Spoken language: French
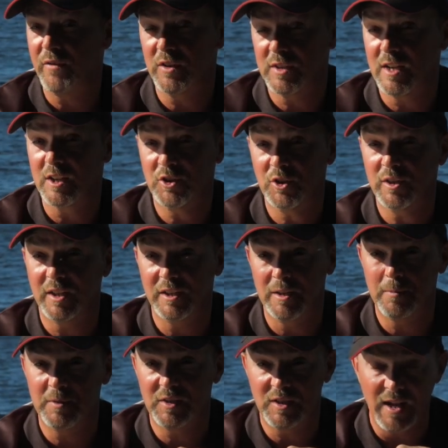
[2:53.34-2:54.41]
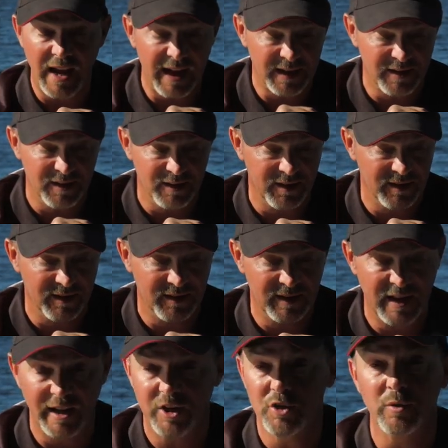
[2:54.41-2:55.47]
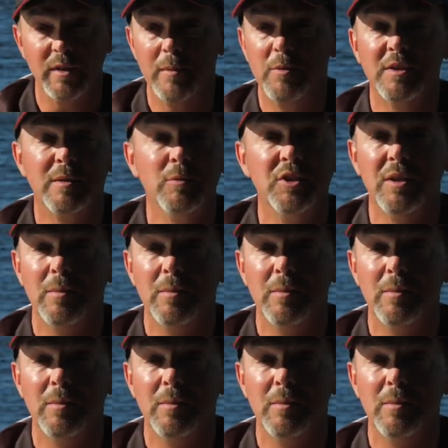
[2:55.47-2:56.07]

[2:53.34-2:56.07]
en faisant ça dans des petits lacs euh, de la région de la et